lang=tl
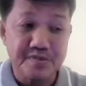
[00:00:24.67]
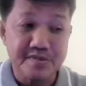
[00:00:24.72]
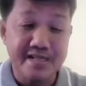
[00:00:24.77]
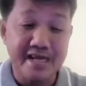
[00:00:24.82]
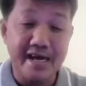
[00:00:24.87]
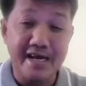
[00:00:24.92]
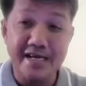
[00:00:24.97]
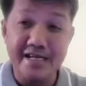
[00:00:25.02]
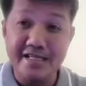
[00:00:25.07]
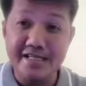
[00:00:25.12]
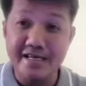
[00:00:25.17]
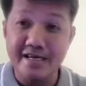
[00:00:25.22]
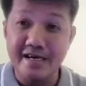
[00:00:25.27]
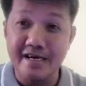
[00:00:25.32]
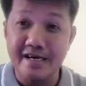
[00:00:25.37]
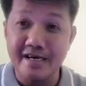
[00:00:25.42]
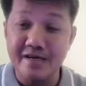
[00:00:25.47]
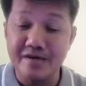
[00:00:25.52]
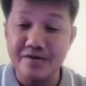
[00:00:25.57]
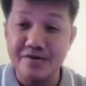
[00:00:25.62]
dahil
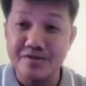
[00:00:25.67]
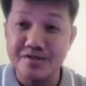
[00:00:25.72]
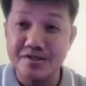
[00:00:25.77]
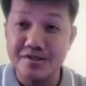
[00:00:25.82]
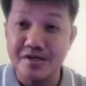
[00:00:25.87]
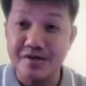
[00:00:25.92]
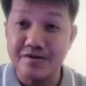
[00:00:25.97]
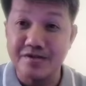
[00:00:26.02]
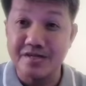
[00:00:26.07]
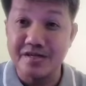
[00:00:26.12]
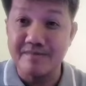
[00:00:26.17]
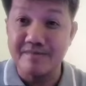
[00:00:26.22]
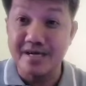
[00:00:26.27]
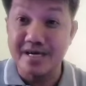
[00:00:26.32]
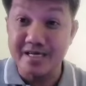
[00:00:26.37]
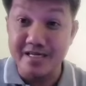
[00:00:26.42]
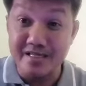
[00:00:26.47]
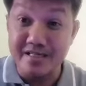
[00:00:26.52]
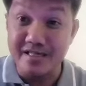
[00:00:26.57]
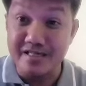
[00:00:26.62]
nga gusto daw niyang
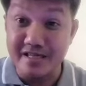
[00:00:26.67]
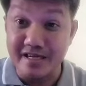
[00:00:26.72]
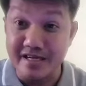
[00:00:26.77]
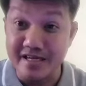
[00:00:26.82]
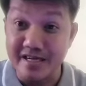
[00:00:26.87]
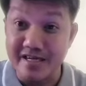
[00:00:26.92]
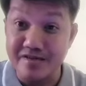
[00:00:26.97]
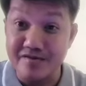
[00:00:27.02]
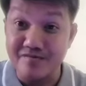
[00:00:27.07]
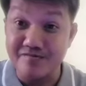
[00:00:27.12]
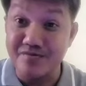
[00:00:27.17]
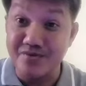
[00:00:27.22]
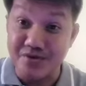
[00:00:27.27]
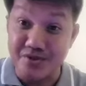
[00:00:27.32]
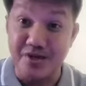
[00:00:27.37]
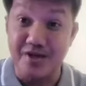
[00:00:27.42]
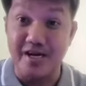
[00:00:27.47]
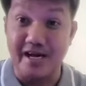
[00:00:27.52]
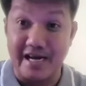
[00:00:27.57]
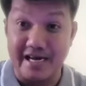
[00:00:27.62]
makita talaga yung
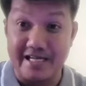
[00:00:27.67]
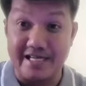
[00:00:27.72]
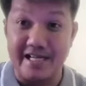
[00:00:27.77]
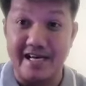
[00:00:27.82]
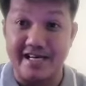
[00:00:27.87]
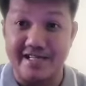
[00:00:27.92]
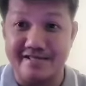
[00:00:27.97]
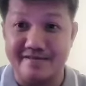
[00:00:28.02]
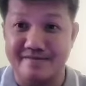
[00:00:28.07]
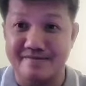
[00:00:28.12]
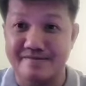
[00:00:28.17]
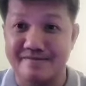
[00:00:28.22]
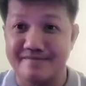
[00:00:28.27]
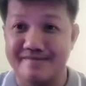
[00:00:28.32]
Boodle Island.